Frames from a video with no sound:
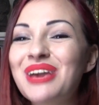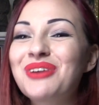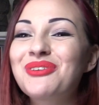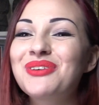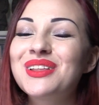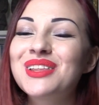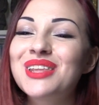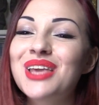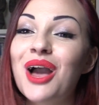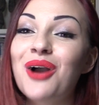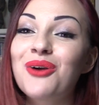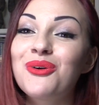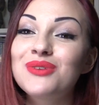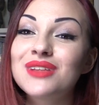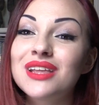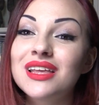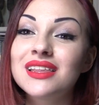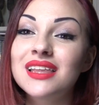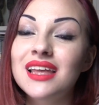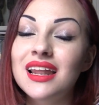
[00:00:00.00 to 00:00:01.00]
e quindi
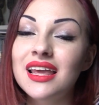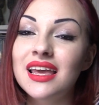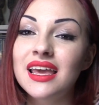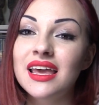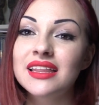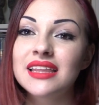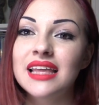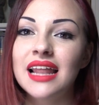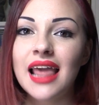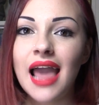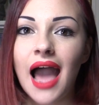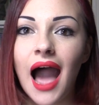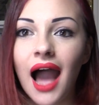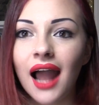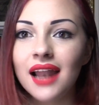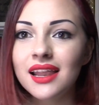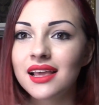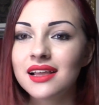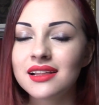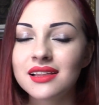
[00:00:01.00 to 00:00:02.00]
alcune delle, delle,
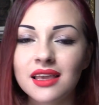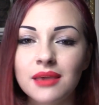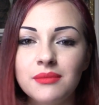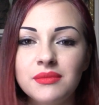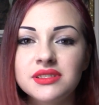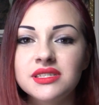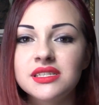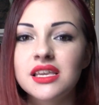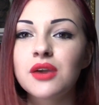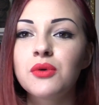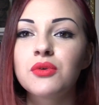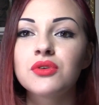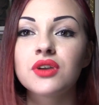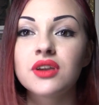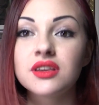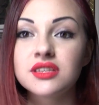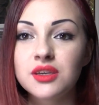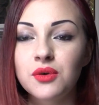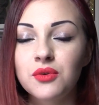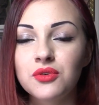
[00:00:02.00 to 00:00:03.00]
alien che mi seguono,
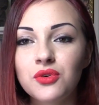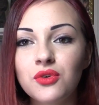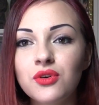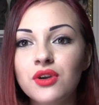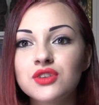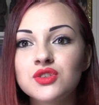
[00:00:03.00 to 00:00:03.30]
che, seguono,